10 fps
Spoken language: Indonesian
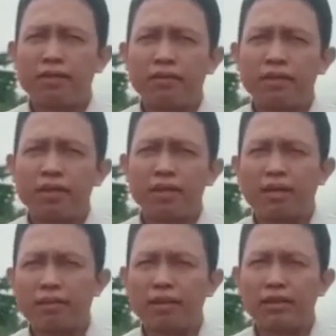dijual
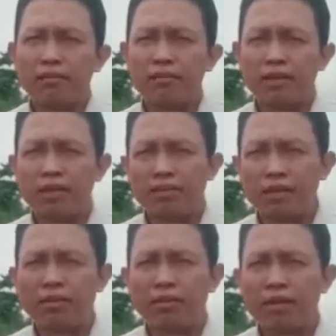secara pasif dalam
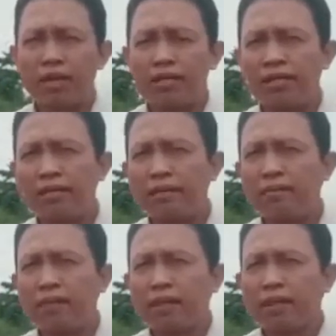satu lokasi dan